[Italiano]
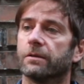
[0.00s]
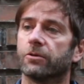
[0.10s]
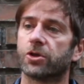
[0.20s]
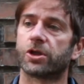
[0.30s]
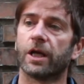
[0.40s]

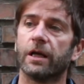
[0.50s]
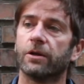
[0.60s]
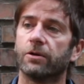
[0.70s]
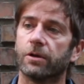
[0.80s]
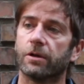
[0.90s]
lo
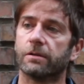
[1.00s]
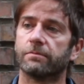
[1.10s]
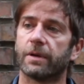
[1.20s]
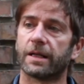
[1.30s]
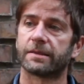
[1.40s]
scelgo
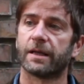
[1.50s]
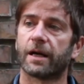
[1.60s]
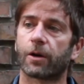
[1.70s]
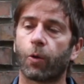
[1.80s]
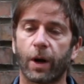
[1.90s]
in base
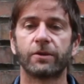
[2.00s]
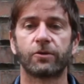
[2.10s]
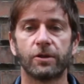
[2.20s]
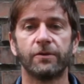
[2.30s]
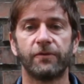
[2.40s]
a
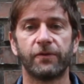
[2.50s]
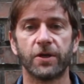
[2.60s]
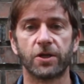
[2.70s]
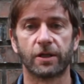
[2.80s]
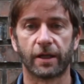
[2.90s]
quanto è
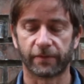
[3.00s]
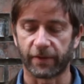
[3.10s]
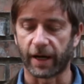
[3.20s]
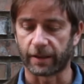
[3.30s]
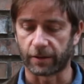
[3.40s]
difficile
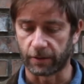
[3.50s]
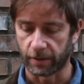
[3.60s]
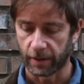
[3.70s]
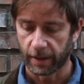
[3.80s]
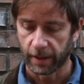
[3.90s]

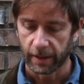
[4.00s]
farlo.